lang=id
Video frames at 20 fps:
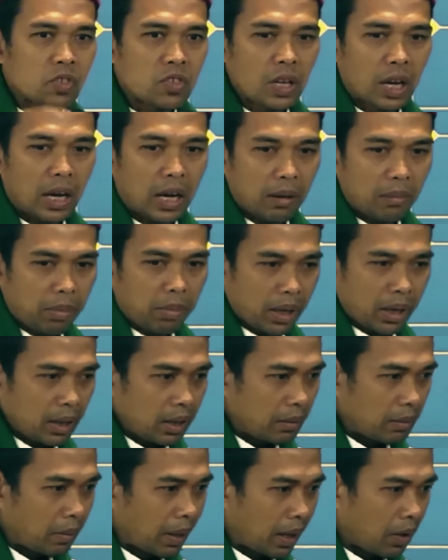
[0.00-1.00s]
sahabat
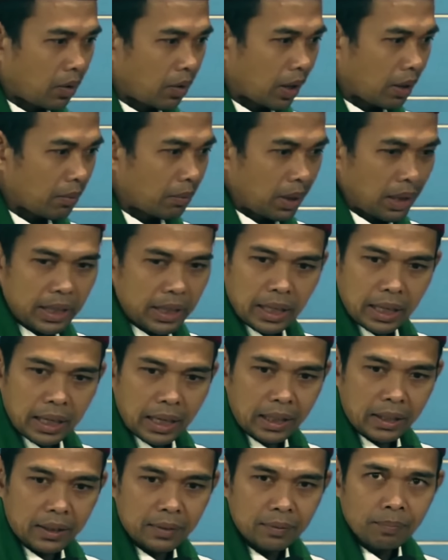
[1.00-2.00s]
di bawah
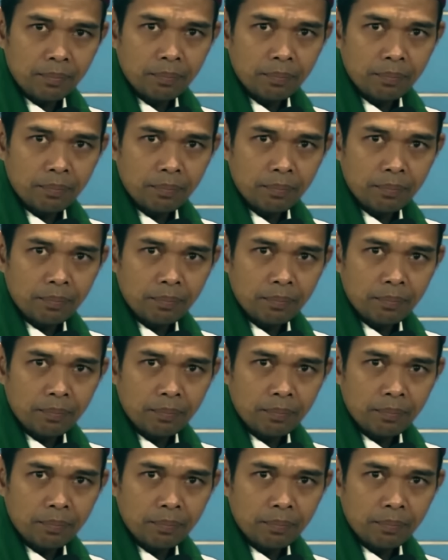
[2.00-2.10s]
melihat